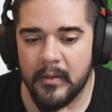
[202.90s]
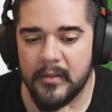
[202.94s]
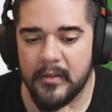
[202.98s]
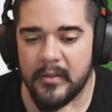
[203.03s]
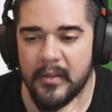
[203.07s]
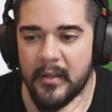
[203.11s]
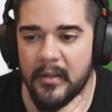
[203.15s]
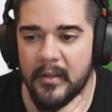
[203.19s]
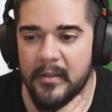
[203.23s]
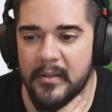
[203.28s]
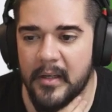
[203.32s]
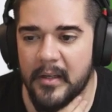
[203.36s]

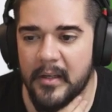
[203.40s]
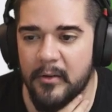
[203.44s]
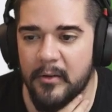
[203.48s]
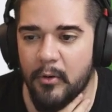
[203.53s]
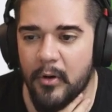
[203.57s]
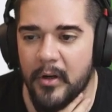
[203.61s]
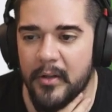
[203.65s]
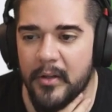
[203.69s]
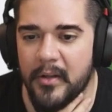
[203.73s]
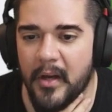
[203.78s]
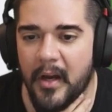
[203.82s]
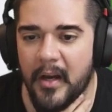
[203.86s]
İnsanda
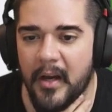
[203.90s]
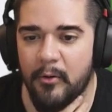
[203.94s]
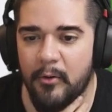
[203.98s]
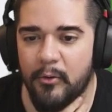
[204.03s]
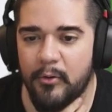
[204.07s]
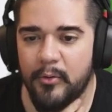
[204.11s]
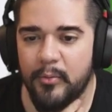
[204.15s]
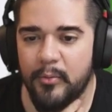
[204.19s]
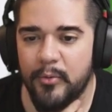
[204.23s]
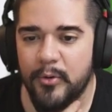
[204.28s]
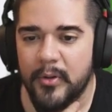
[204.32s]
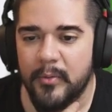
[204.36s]
sanki öyle daha iyi
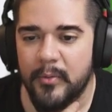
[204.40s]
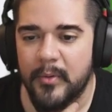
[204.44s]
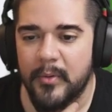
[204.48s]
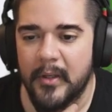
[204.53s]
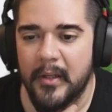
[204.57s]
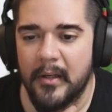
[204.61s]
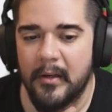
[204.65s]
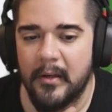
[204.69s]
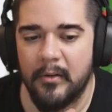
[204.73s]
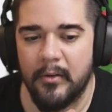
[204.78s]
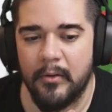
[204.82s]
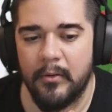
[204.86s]
olurmuş
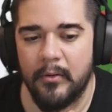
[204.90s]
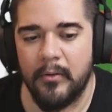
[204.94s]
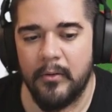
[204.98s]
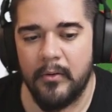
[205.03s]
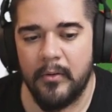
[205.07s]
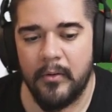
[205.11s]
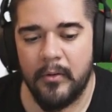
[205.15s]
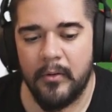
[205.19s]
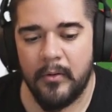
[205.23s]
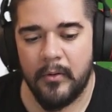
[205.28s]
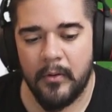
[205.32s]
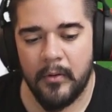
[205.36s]
gibi geliyor.
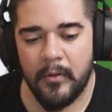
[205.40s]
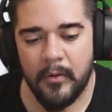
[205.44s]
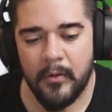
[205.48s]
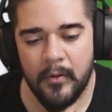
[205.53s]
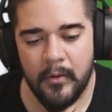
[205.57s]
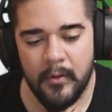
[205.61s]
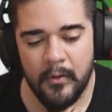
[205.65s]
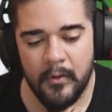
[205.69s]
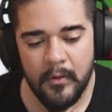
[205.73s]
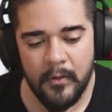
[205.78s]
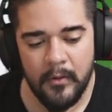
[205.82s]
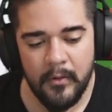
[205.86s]

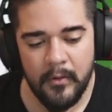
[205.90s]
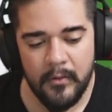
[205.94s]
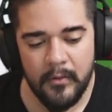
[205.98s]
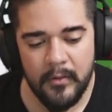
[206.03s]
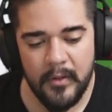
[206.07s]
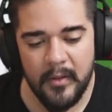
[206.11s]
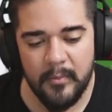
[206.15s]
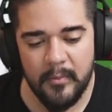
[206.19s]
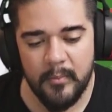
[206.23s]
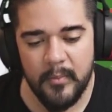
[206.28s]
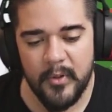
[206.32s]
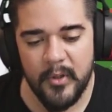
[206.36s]

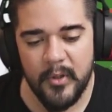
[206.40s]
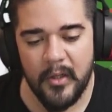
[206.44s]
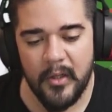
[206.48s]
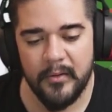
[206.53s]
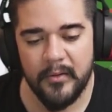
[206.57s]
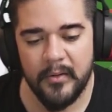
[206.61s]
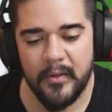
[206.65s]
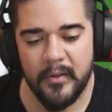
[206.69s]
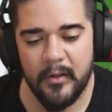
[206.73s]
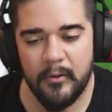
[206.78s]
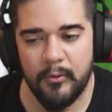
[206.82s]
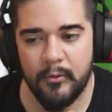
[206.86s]
70
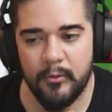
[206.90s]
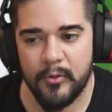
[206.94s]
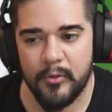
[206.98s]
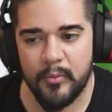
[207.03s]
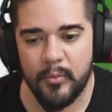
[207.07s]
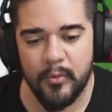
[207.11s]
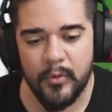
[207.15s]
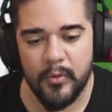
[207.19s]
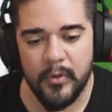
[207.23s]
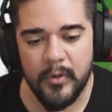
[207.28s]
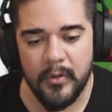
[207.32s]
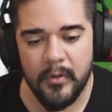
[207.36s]
altına
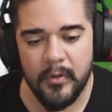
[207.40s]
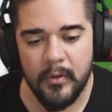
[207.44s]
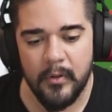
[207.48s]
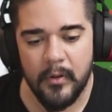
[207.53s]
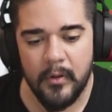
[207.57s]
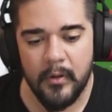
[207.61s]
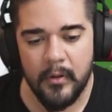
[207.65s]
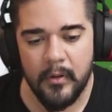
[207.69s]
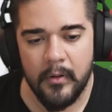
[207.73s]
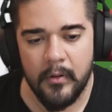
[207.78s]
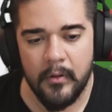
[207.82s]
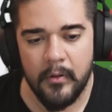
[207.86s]
alıyoruz bunları da.